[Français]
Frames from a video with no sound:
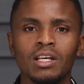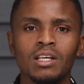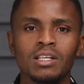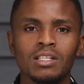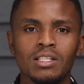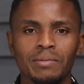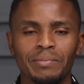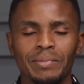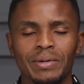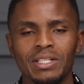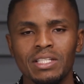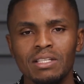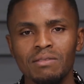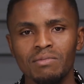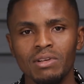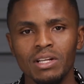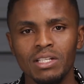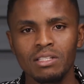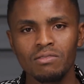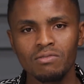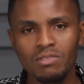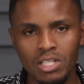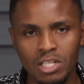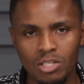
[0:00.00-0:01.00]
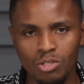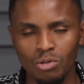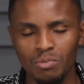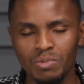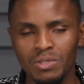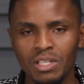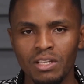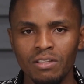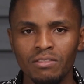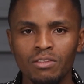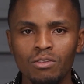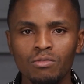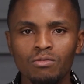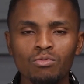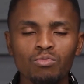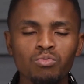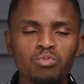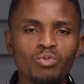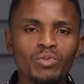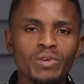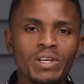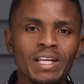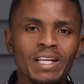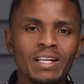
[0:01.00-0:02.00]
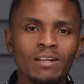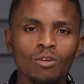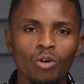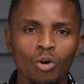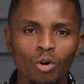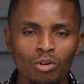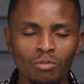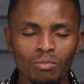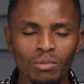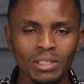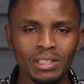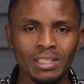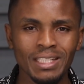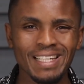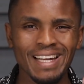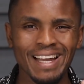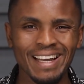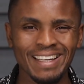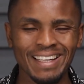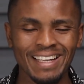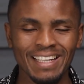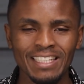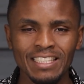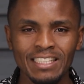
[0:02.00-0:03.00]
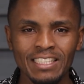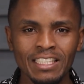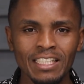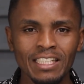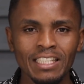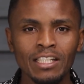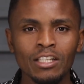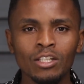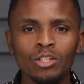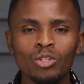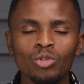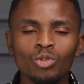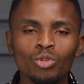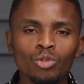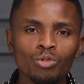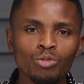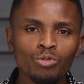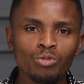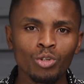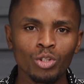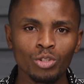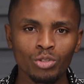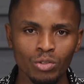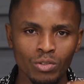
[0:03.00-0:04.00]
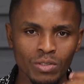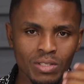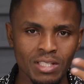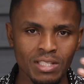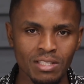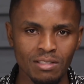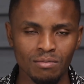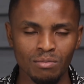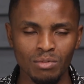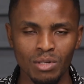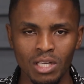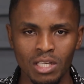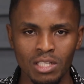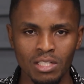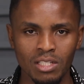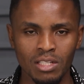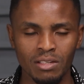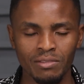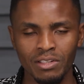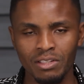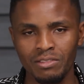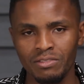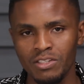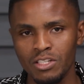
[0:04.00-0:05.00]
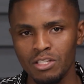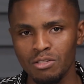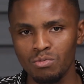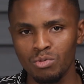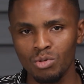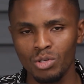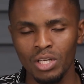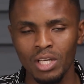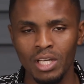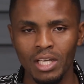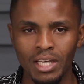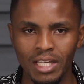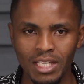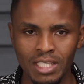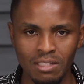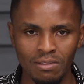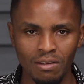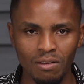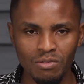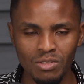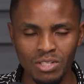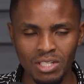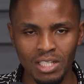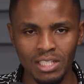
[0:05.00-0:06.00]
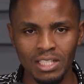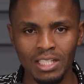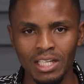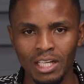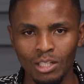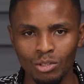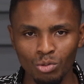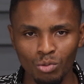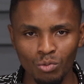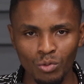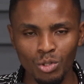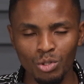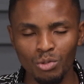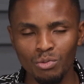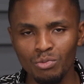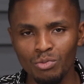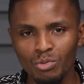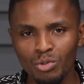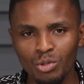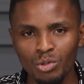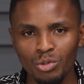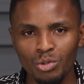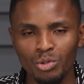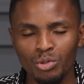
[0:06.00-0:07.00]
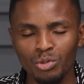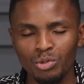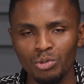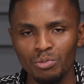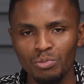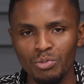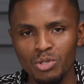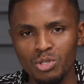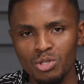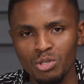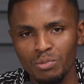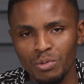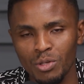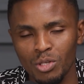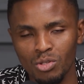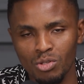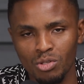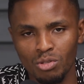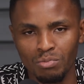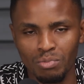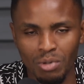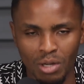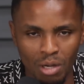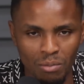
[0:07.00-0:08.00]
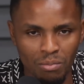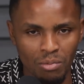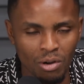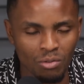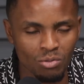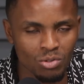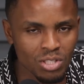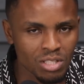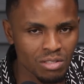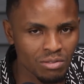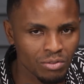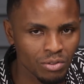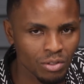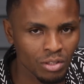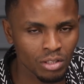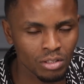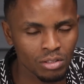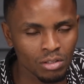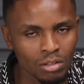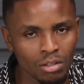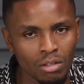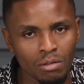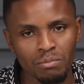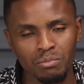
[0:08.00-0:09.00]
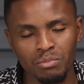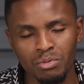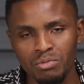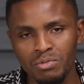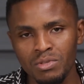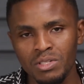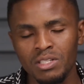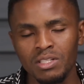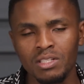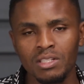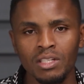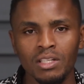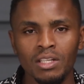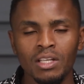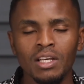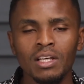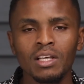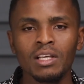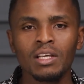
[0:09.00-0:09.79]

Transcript: Ces principes-là, si vous les observez, vous pouvez augmenter la qualité de votre ciblage avec Facebook. Et ça va vous aider à trouver de, euh, de plus de personnes par rapport à vos différentes publicités.